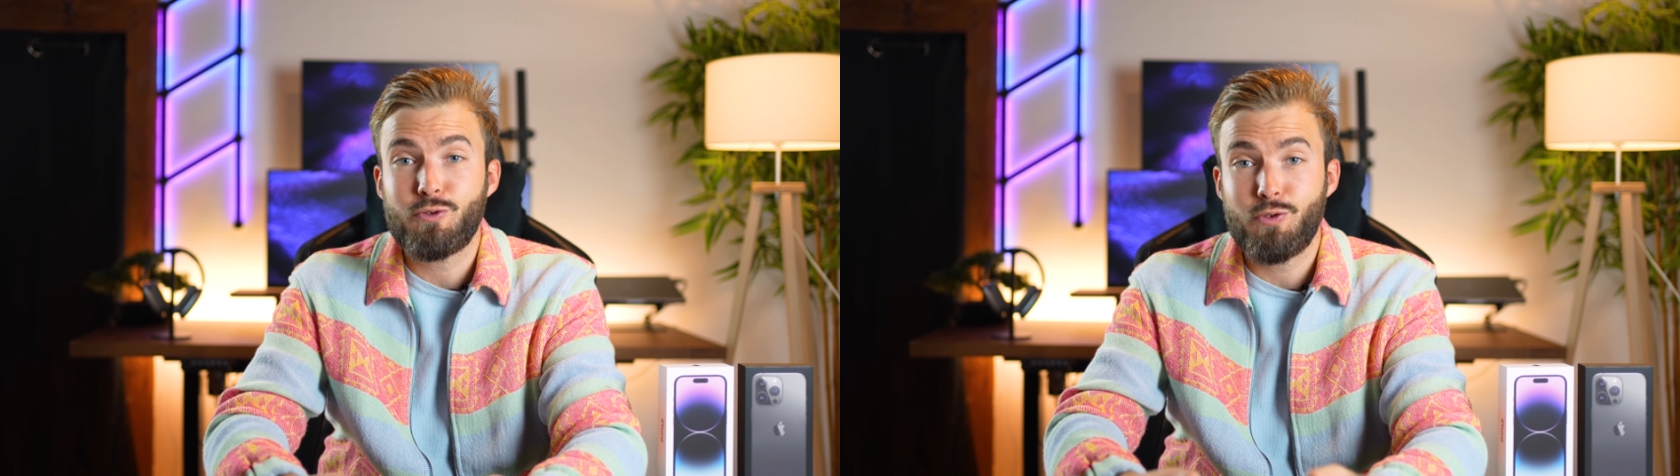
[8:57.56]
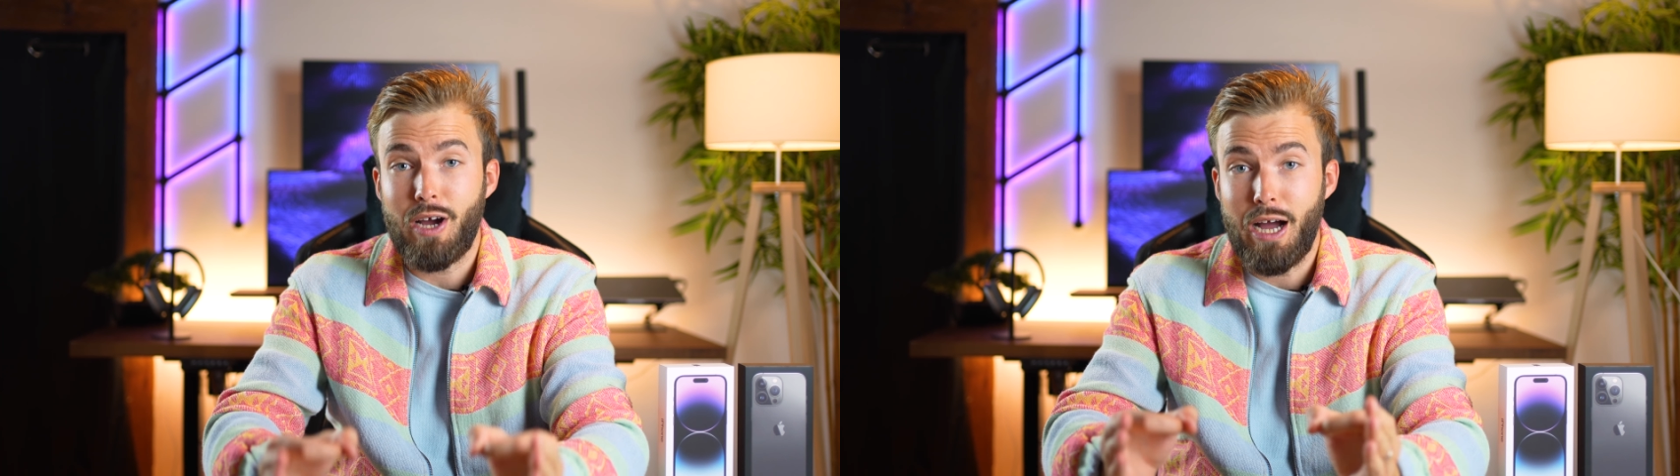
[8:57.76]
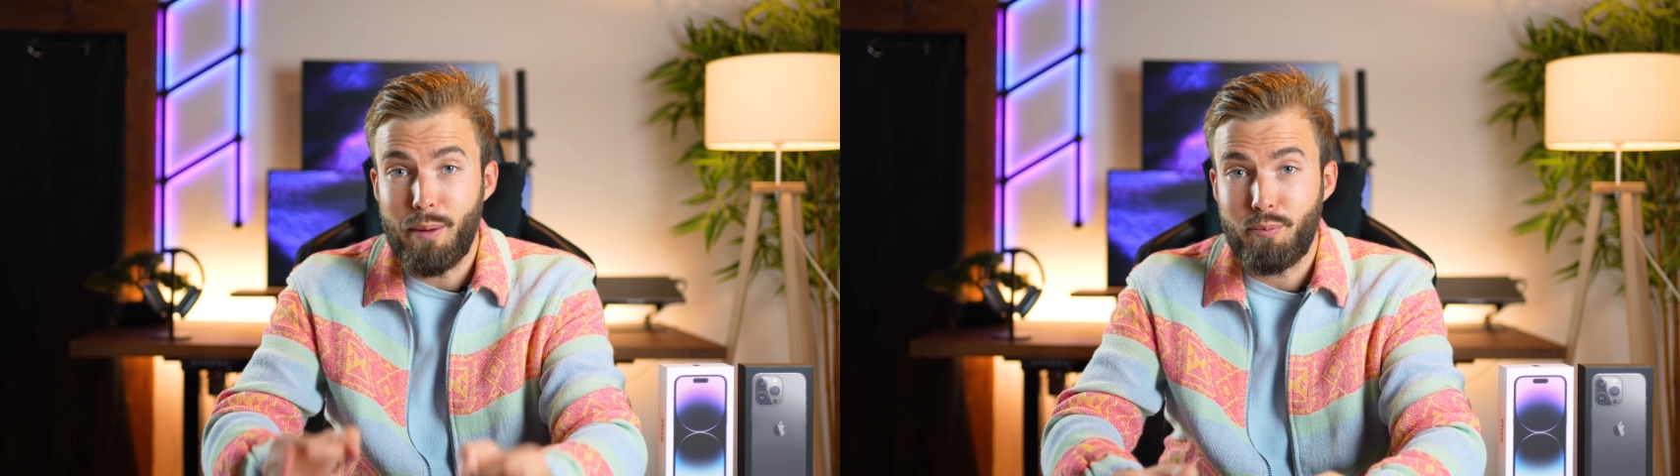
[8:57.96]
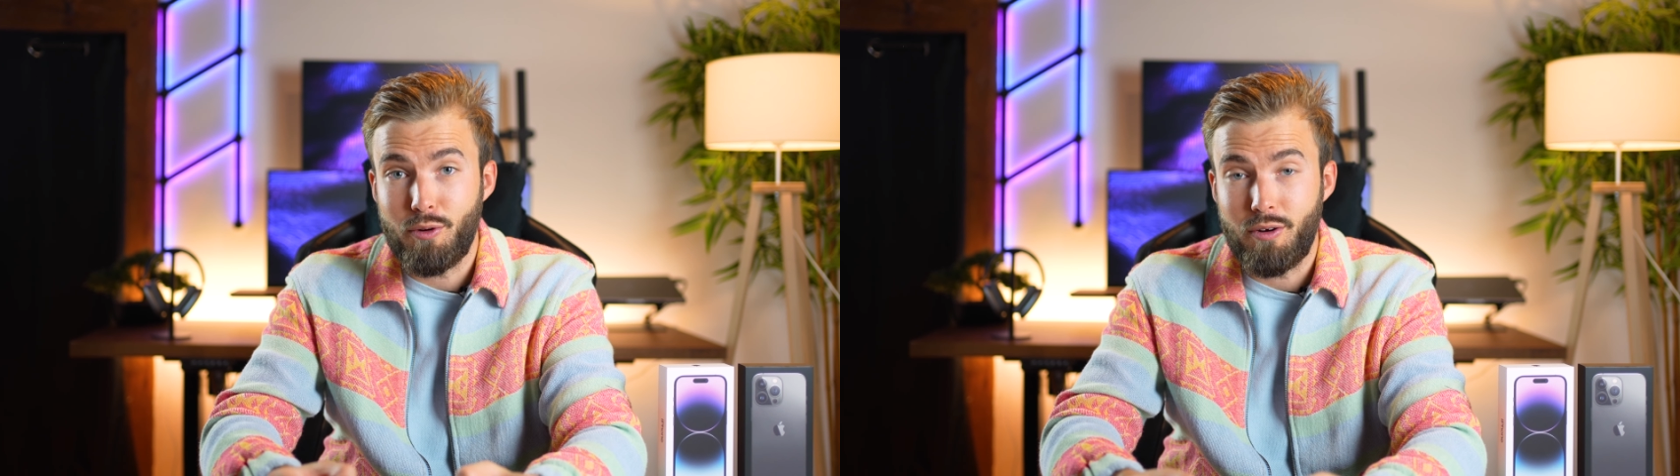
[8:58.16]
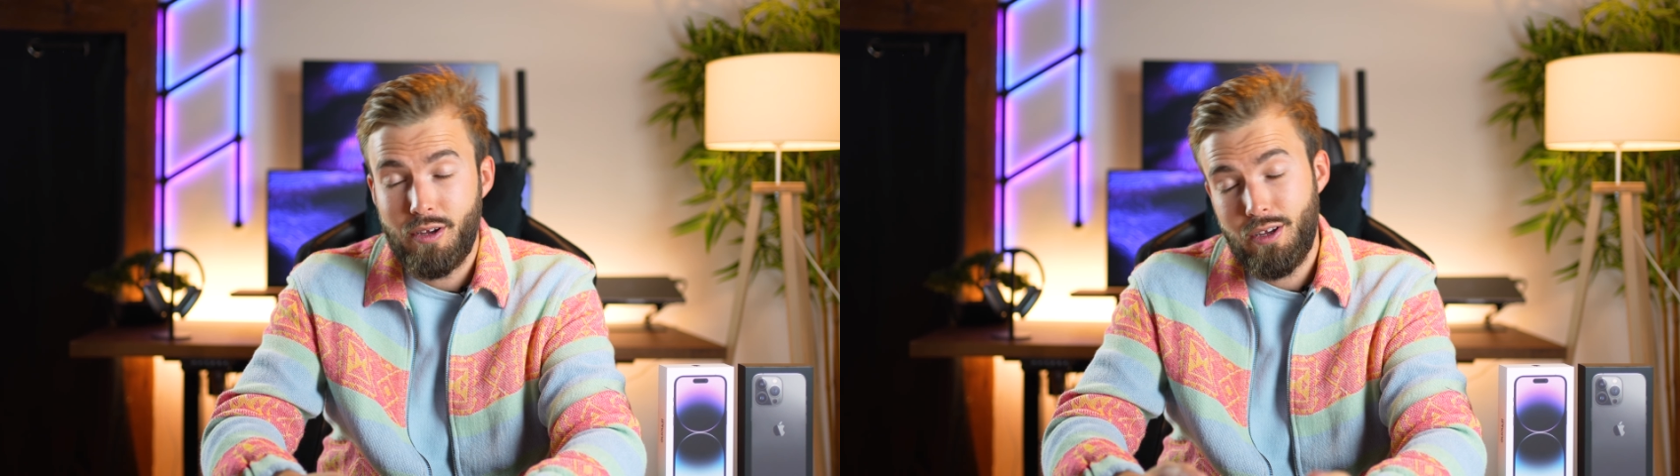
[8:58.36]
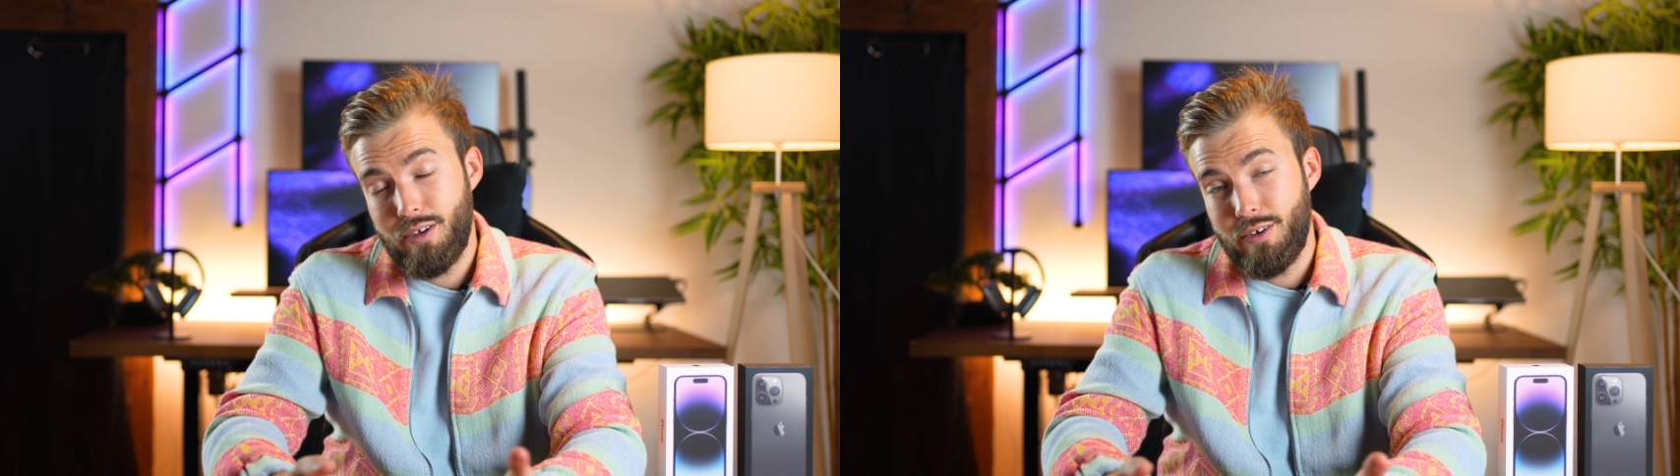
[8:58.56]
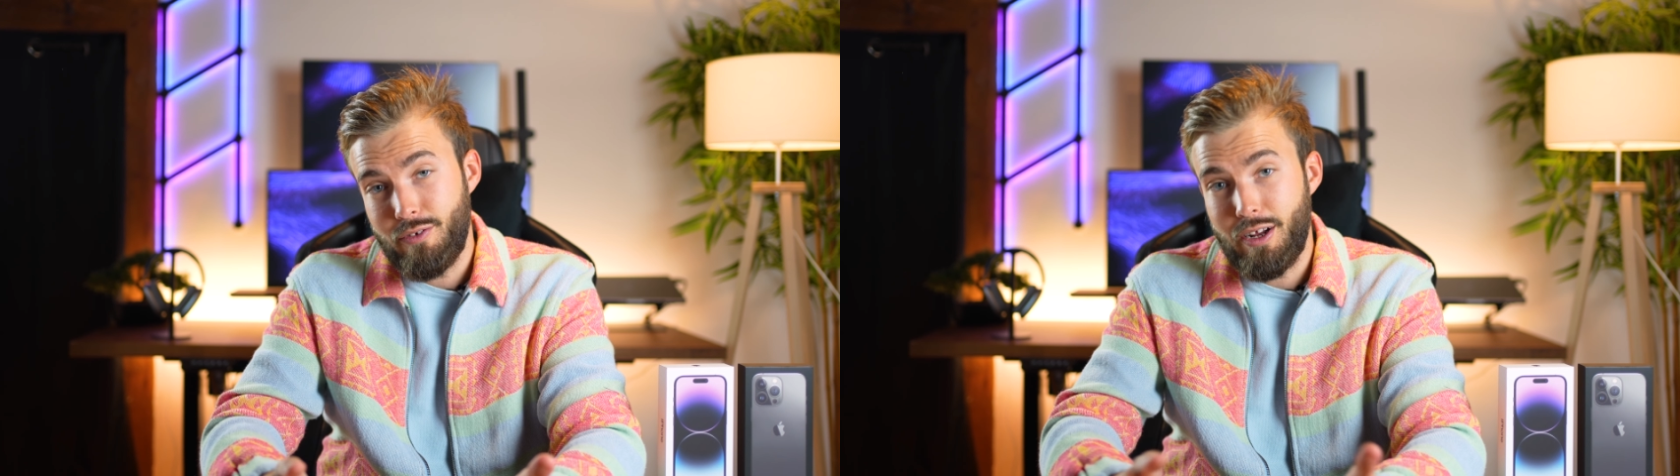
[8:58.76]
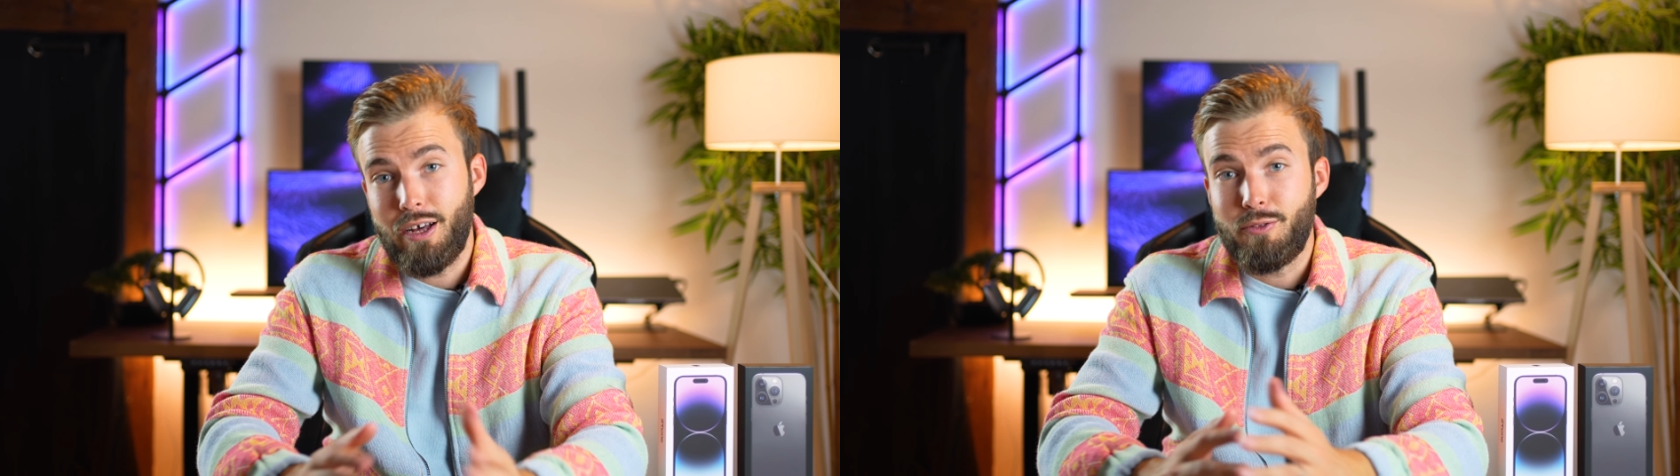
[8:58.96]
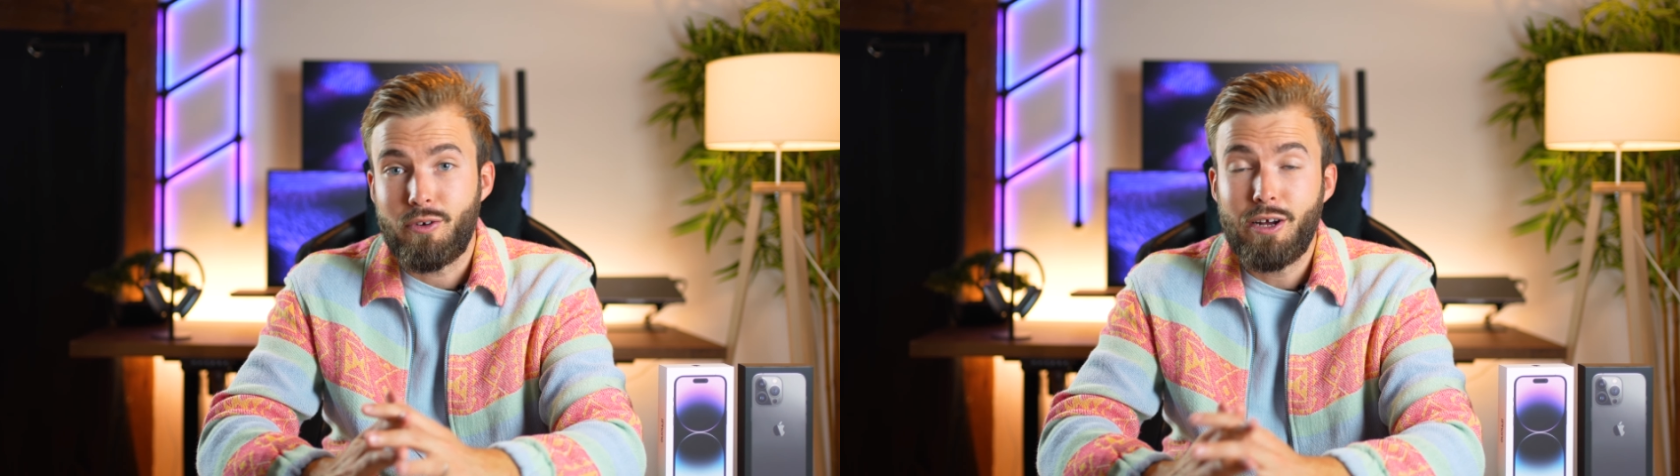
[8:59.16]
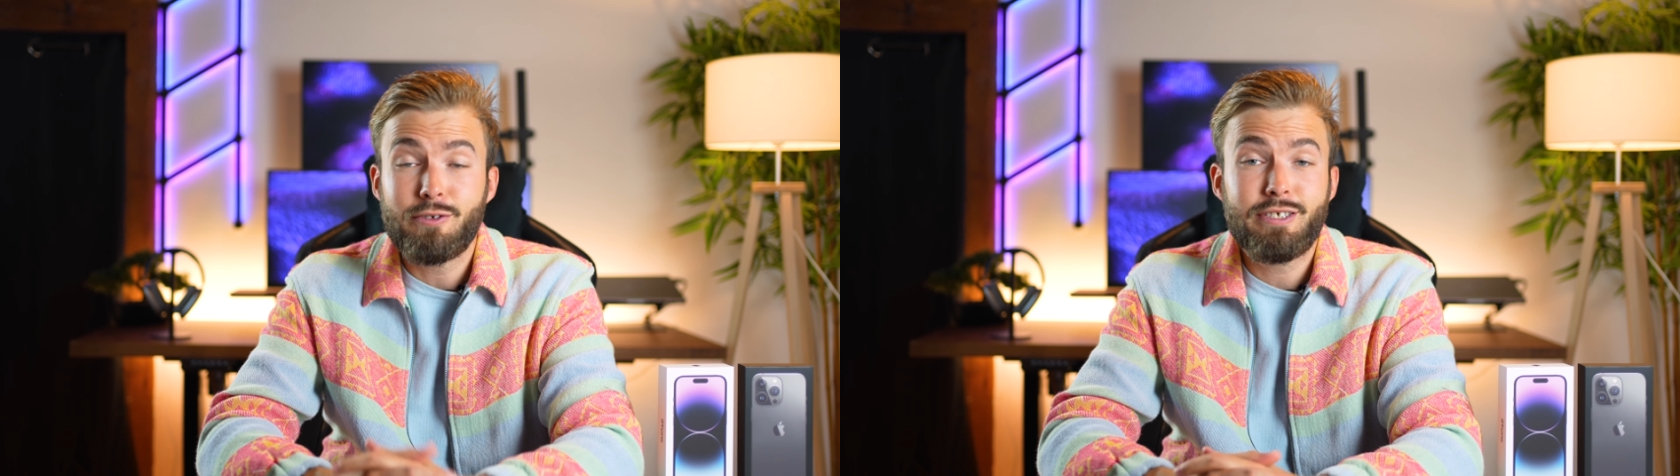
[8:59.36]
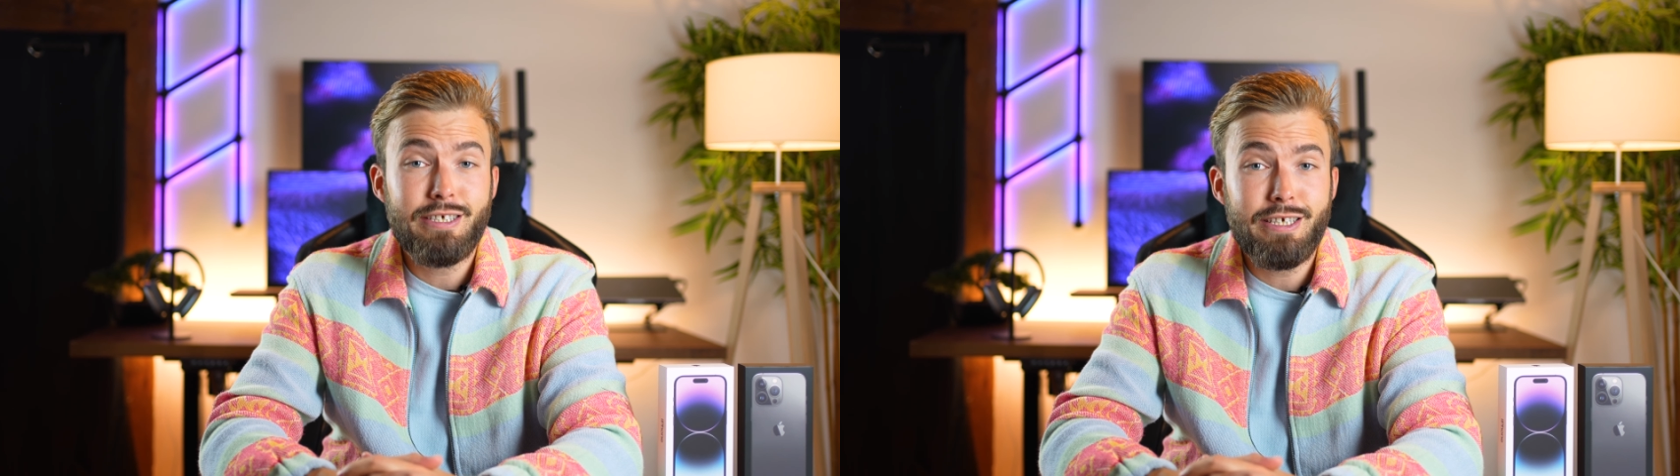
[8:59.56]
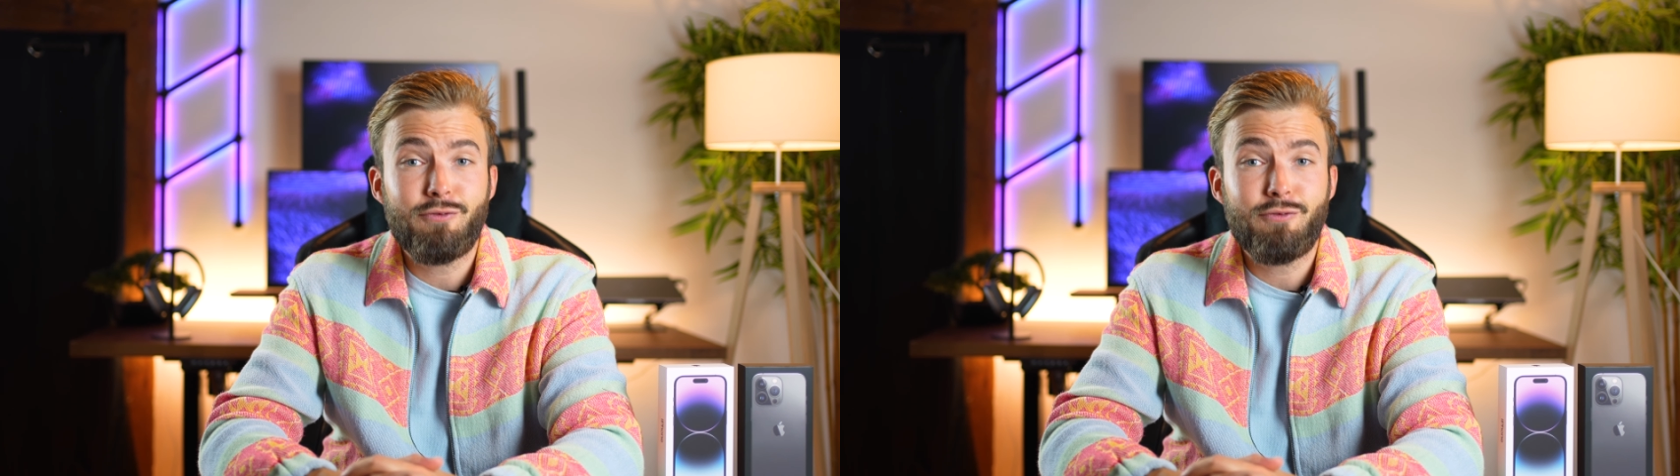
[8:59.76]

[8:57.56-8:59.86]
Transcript: sur Apple. Voilà, donc là aussi,